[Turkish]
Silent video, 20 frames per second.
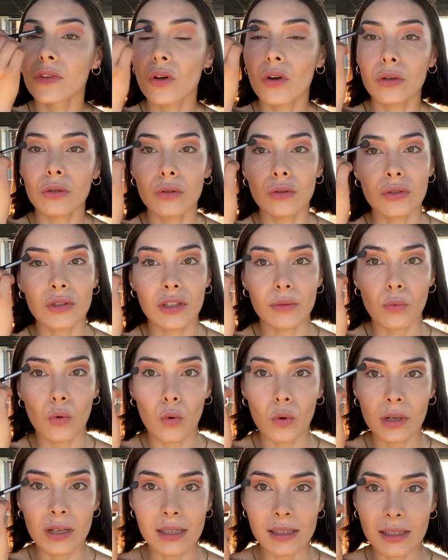Gördüğünüz gibi
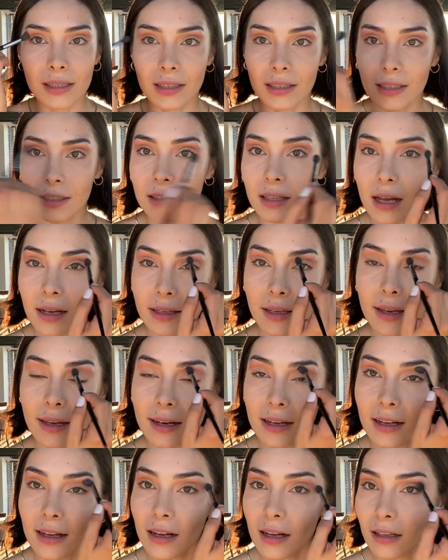o kızıllıktan
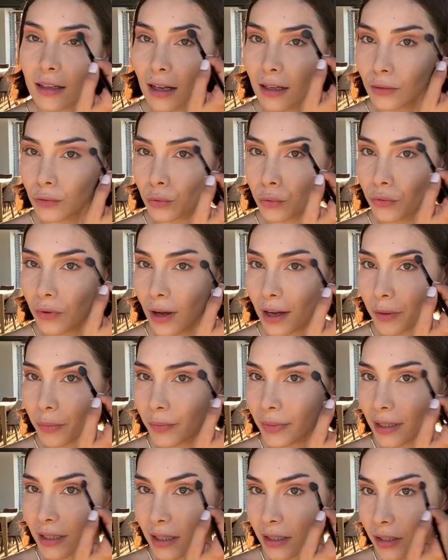geriye kalan ufak
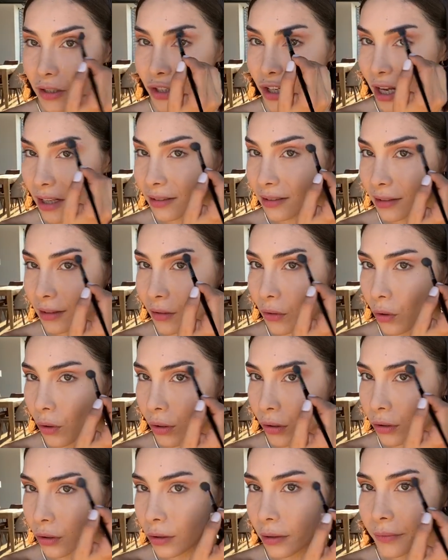bir canlılık
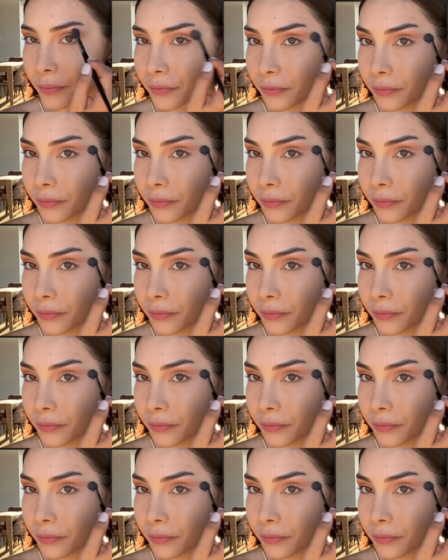oldu.